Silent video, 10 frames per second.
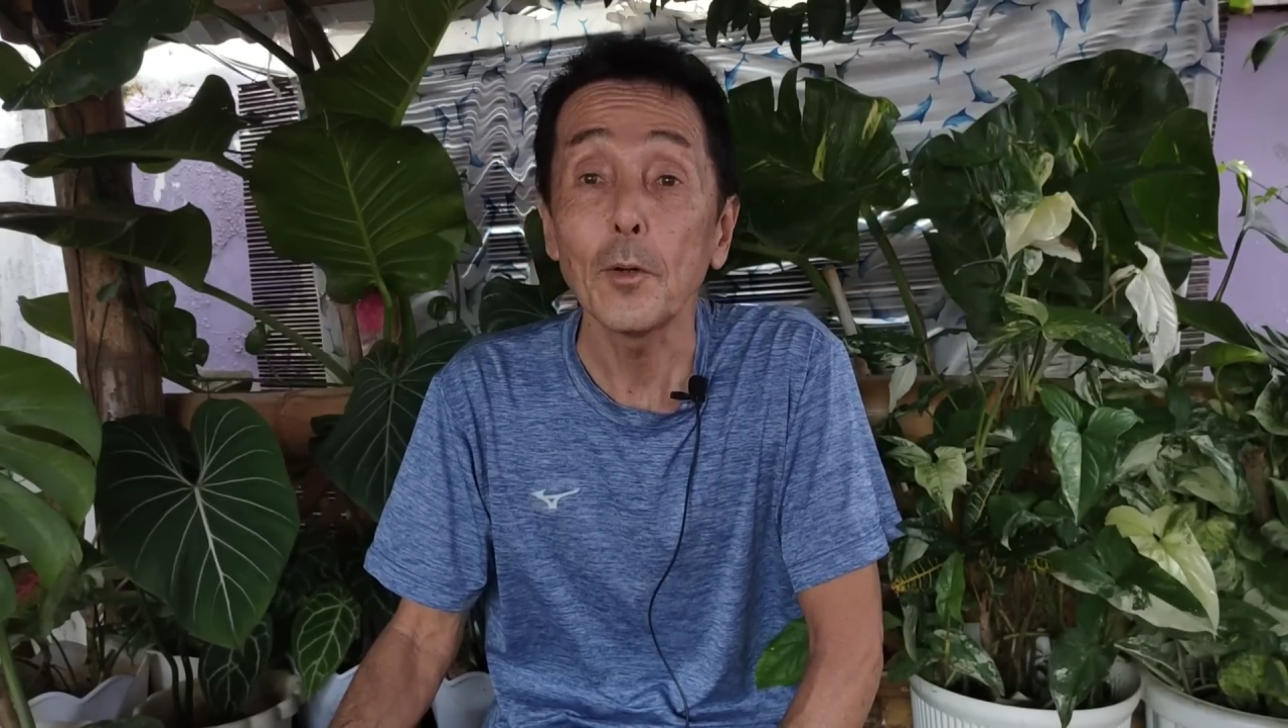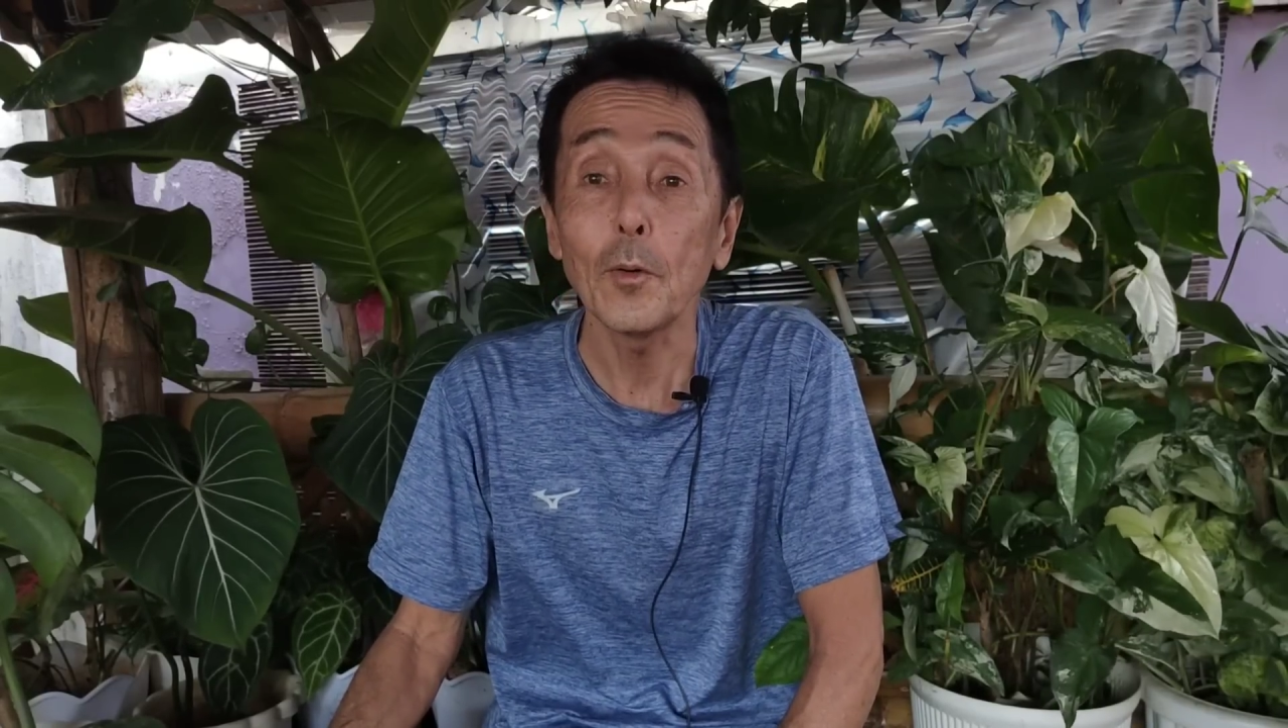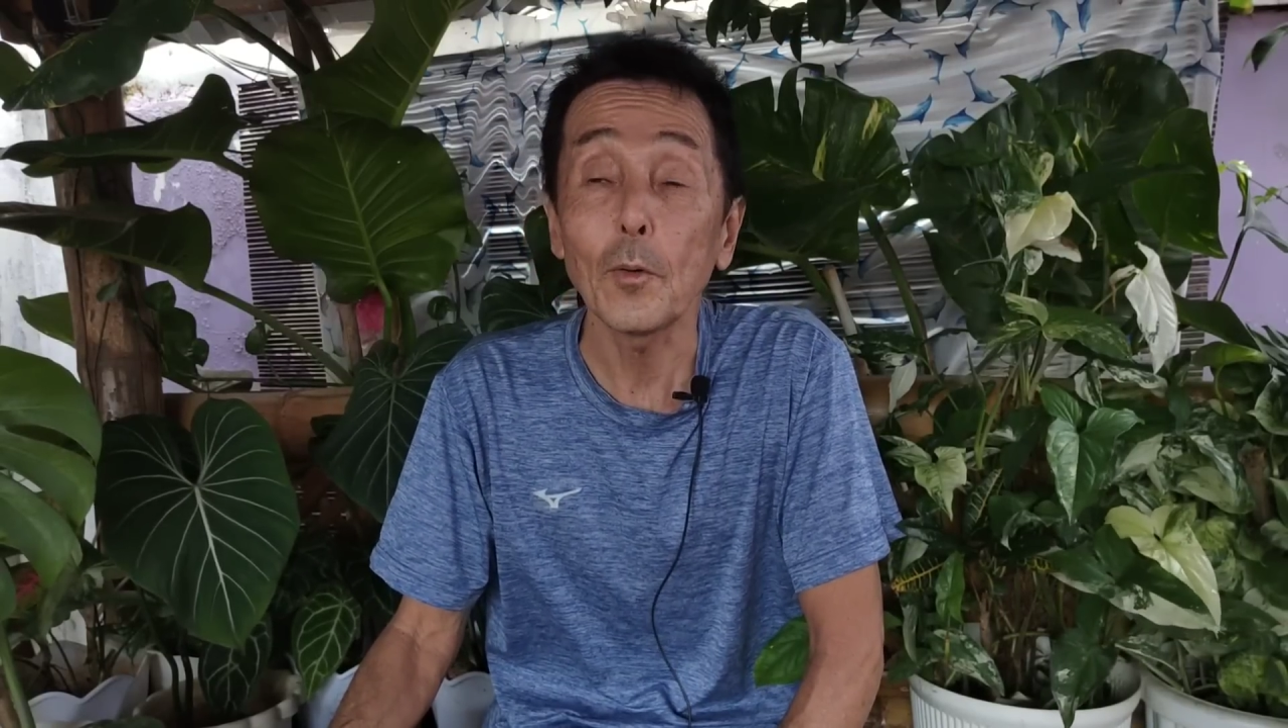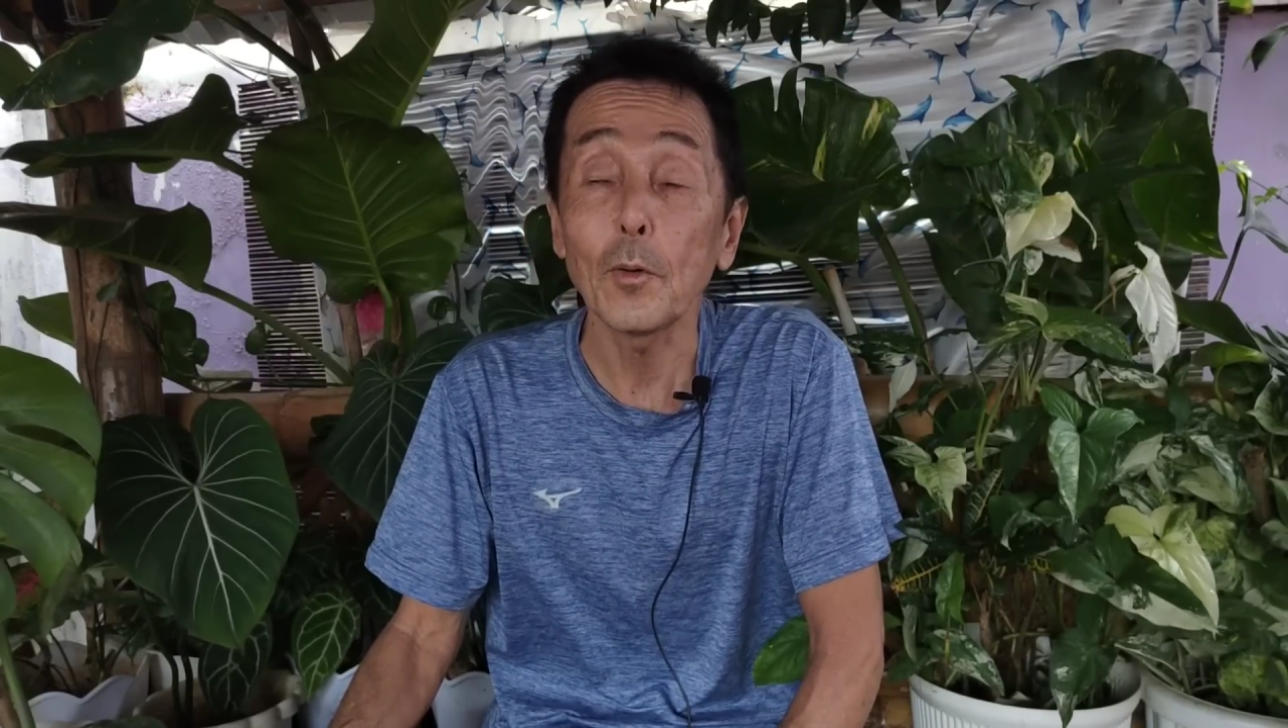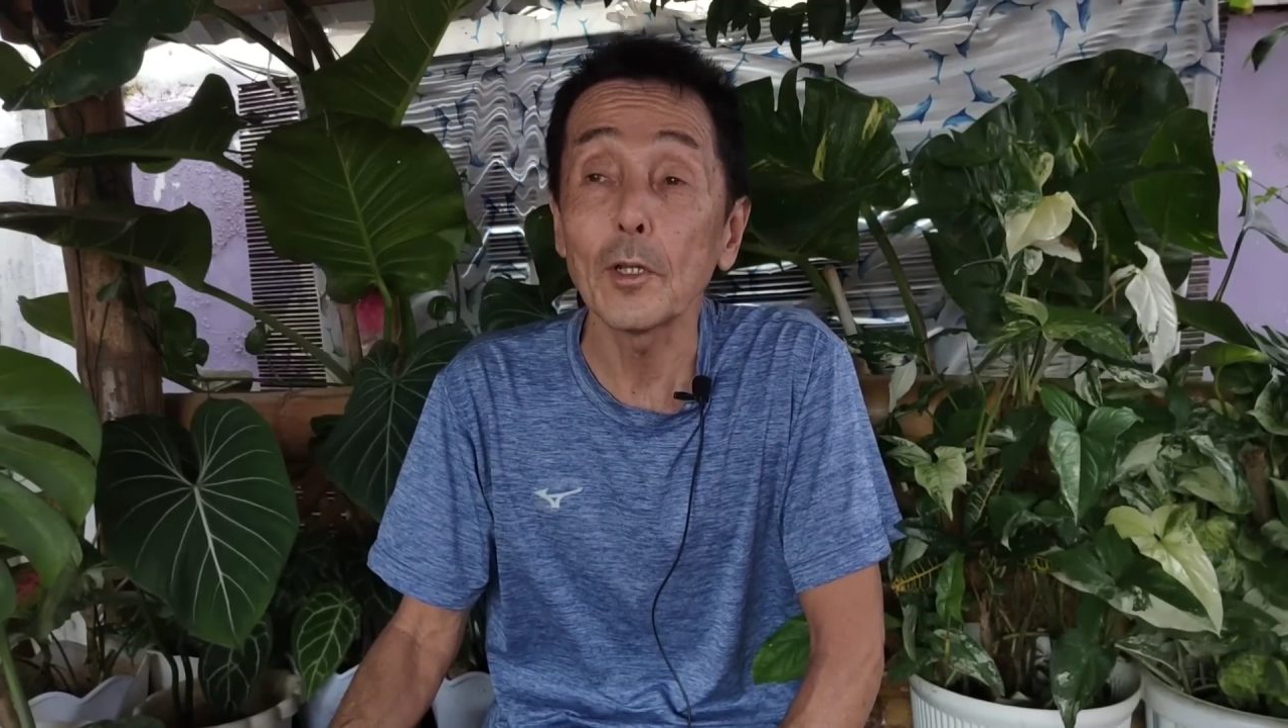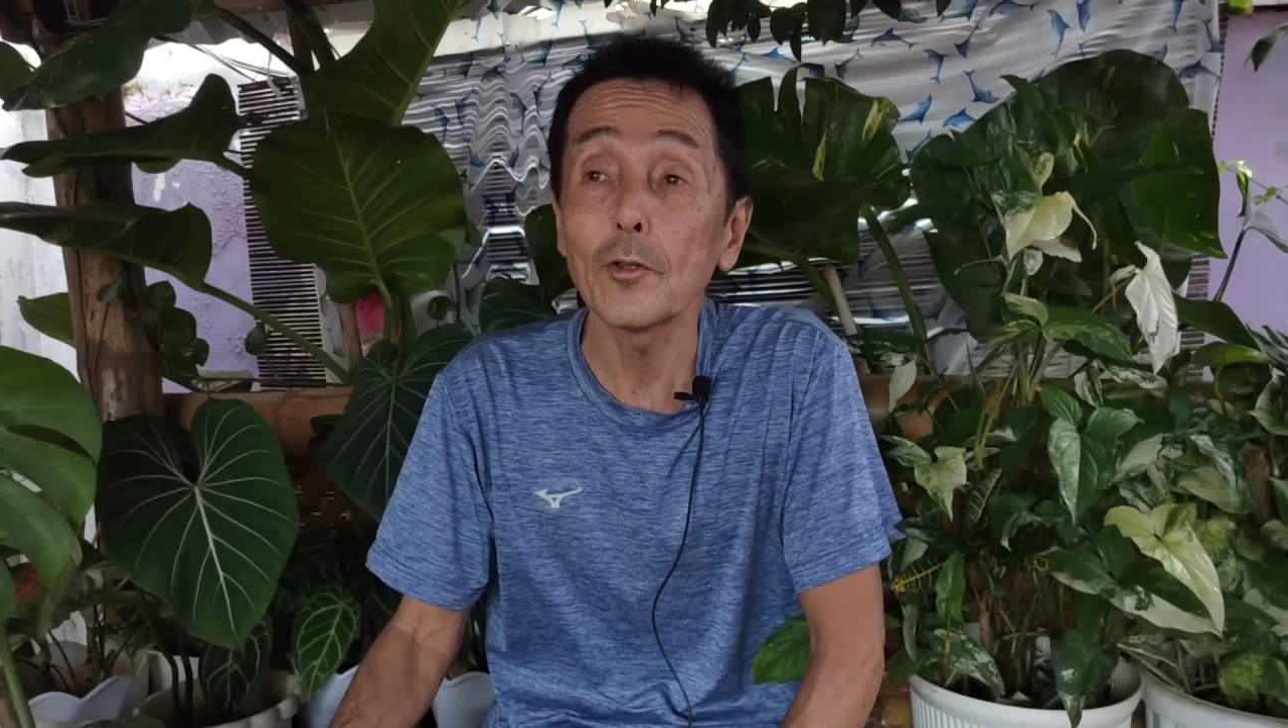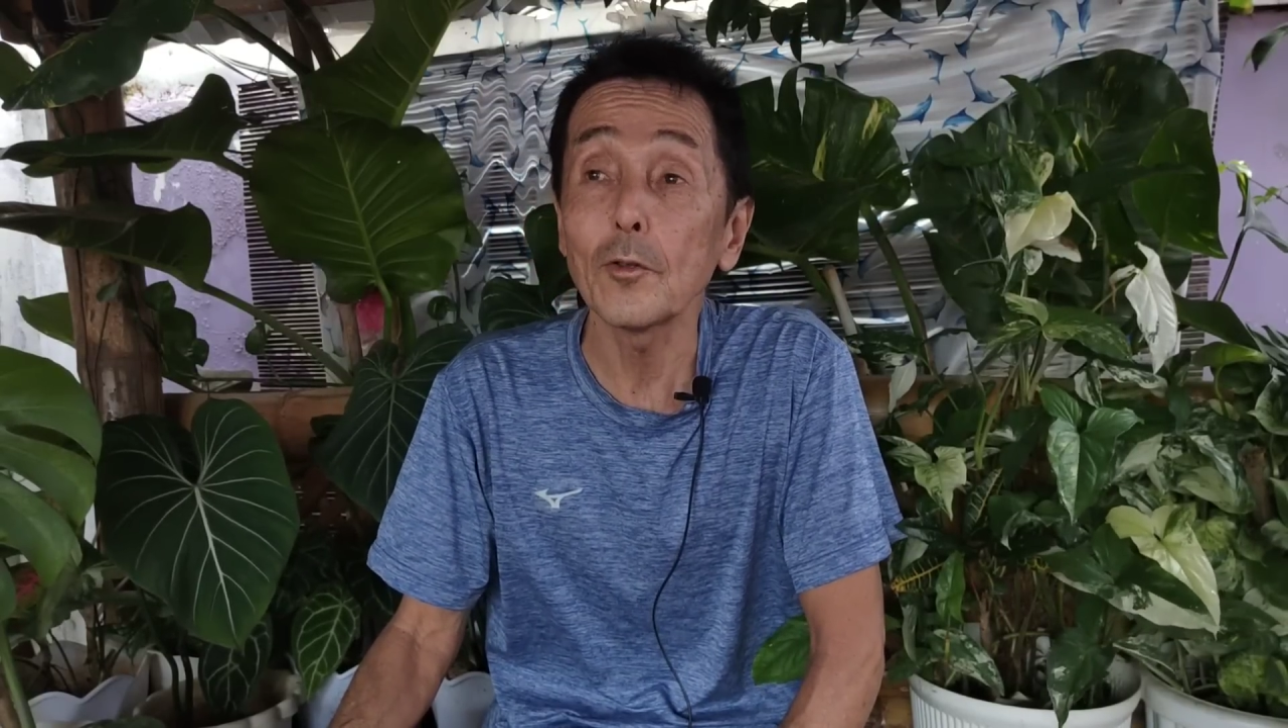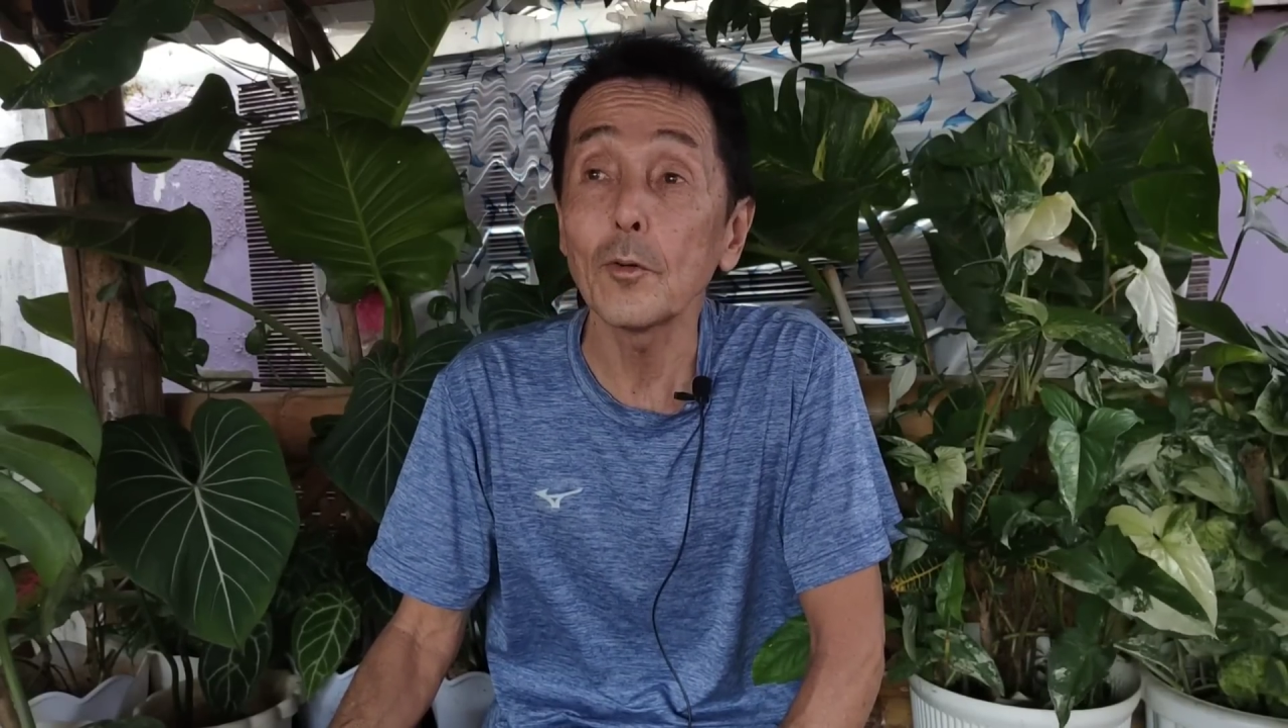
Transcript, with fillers: 今日これ収